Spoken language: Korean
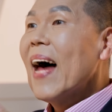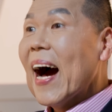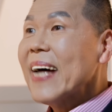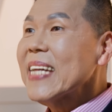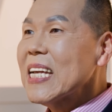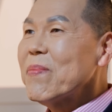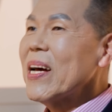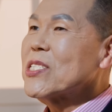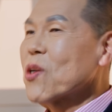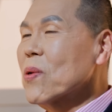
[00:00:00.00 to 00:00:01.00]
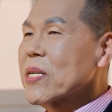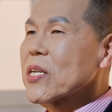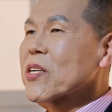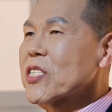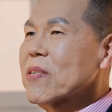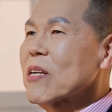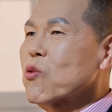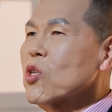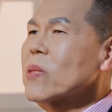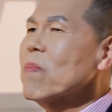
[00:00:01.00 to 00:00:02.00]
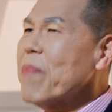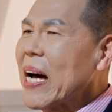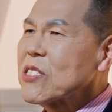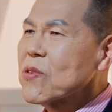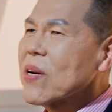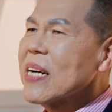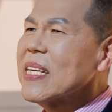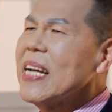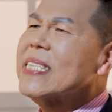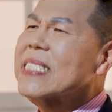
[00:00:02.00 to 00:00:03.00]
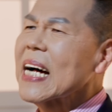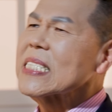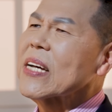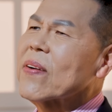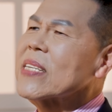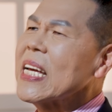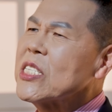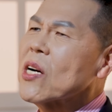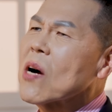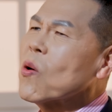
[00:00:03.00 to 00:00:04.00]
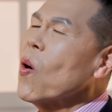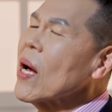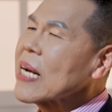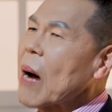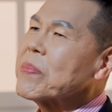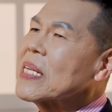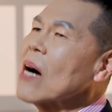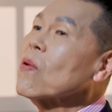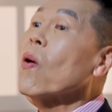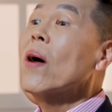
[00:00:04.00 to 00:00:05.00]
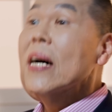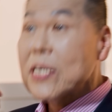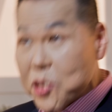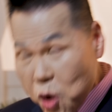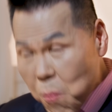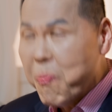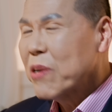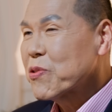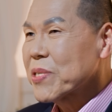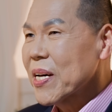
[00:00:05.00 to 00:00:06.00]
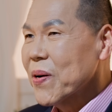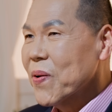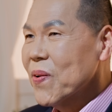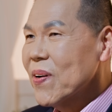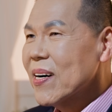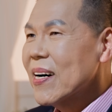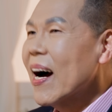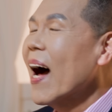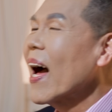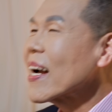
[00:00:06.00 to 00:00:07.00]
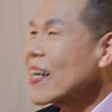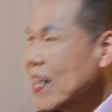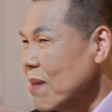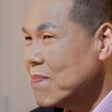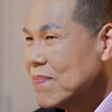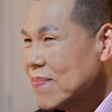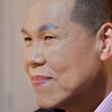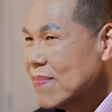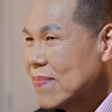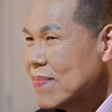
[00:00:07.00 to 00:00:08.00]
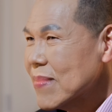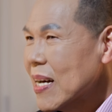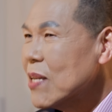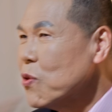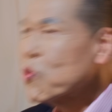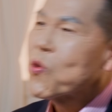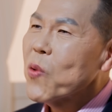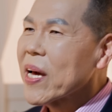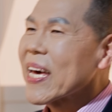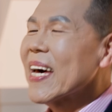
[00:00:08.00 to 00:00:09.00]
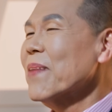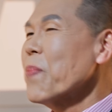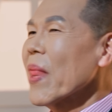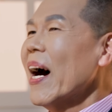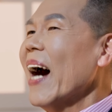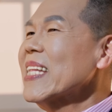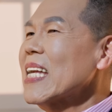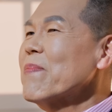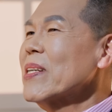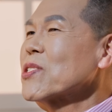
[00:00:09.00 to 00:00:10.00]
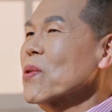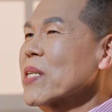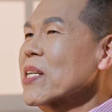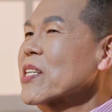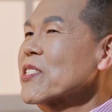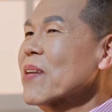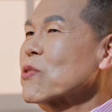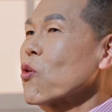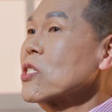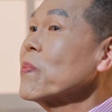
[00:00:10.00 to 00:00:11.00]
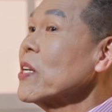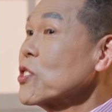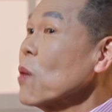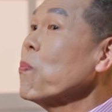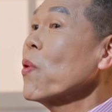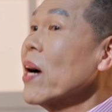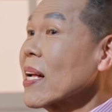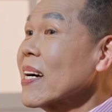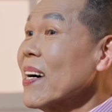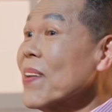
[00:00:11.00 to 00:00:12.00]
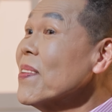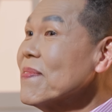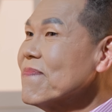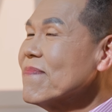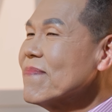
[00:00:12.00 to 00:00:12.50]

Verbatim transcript: 하나님의 절대적 크신과 좋으심을 매 순간 일상생활에서 인정하고 감사하고 선포해 주세요. 그럼 누구에게 하나님의 절대적 크신과 좋으심을 선포해야 할까요?